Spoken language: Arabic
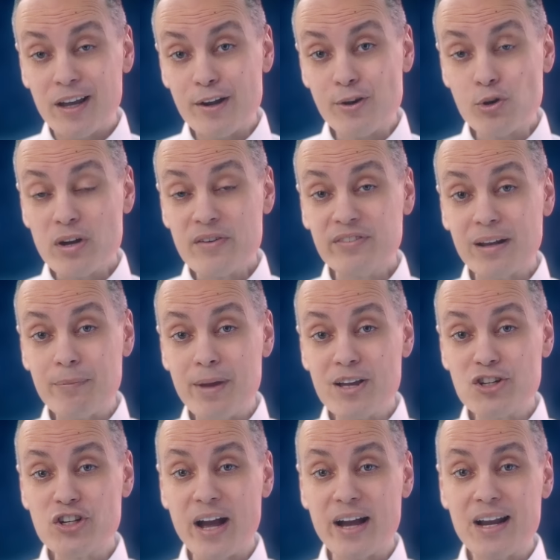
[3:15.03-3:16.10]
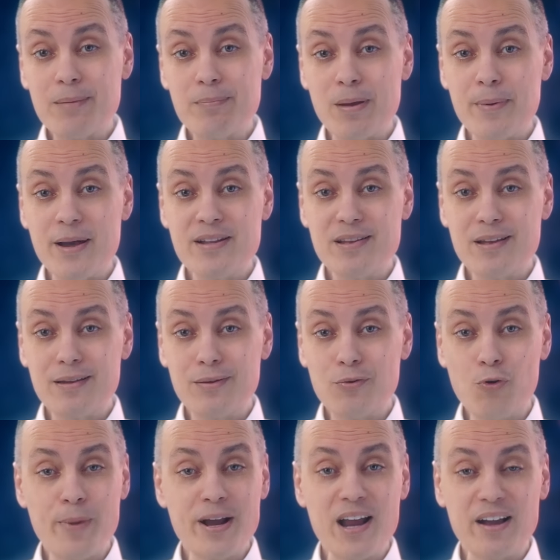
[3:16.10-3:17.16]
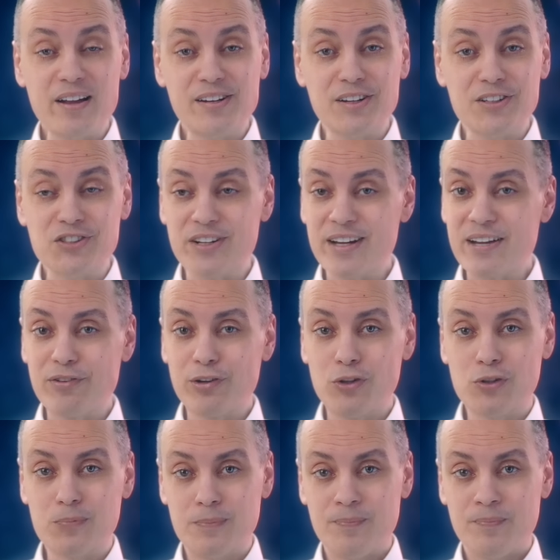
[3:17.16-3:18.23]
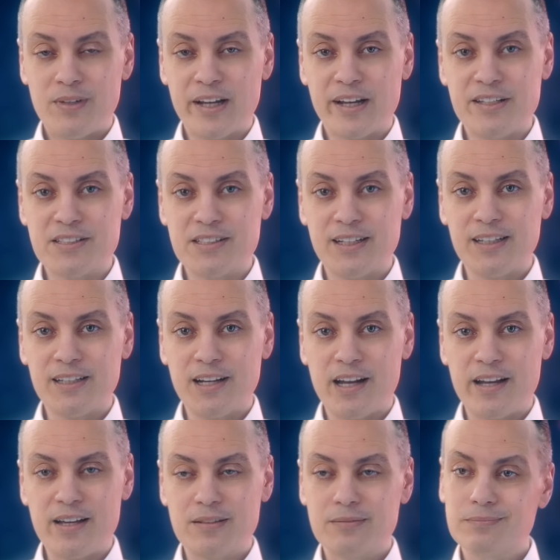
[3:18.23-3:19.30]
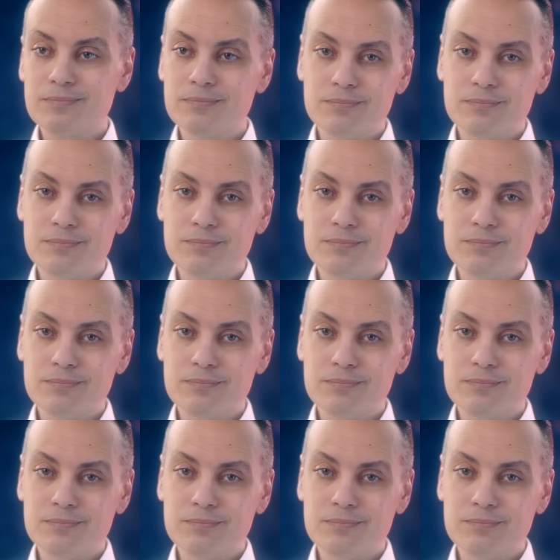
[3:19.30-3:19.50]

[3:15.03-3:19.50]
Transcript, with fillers: انه يفضل ماشي على مبادئ ومنهج الناصريه في الحكم لكن السادات الحقيقه